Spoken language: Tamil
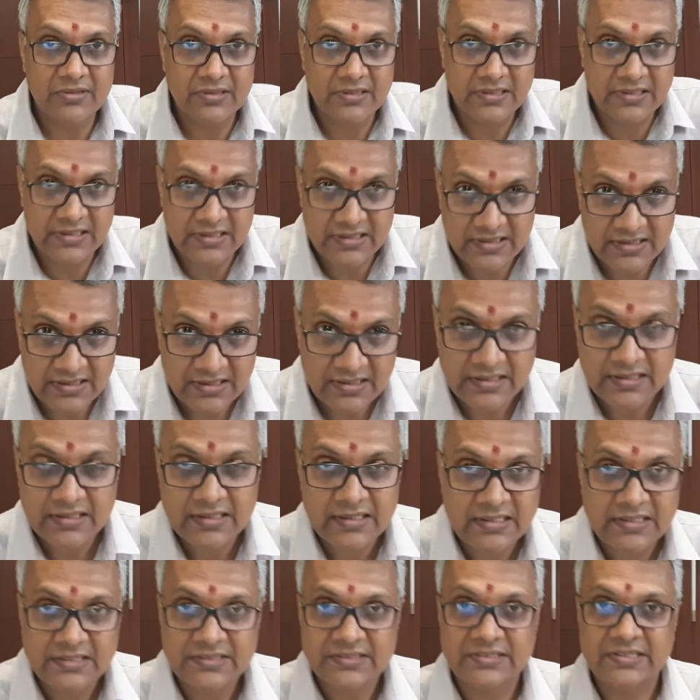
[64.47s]
வந்து
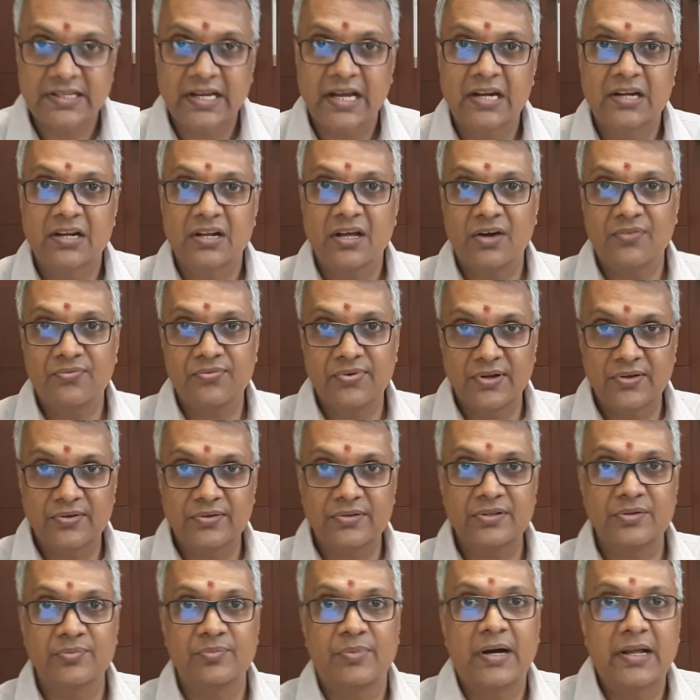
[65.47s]
செகண்ட் ஆஃபில்
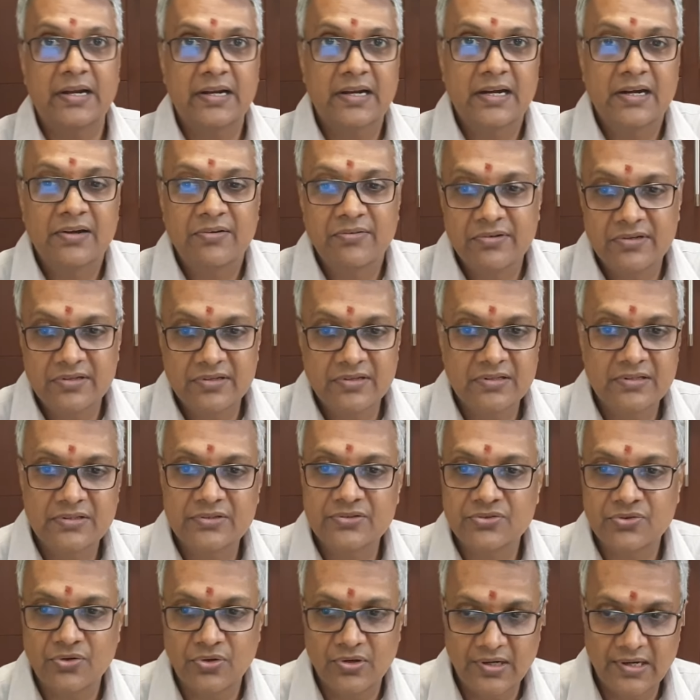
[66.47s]
வந்து மார்க்கெட்
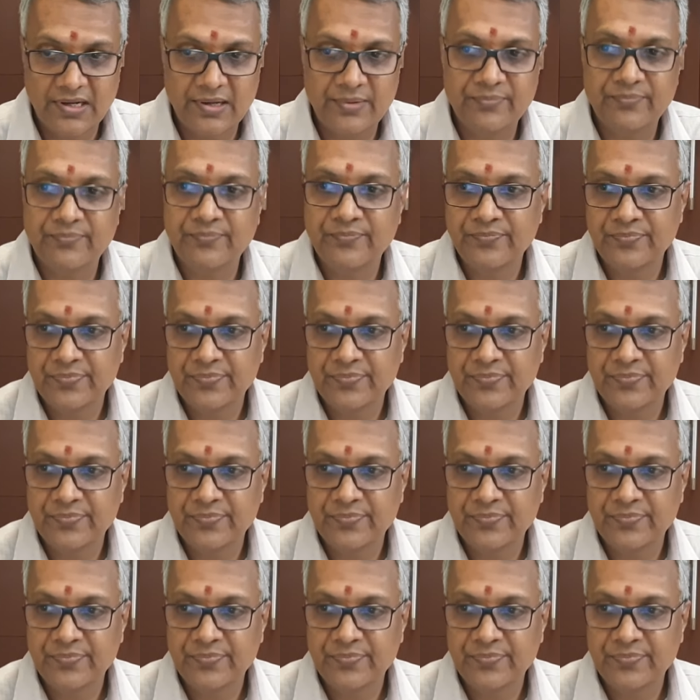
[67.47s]
விழுந்ததுன்னு சொல்லலாம்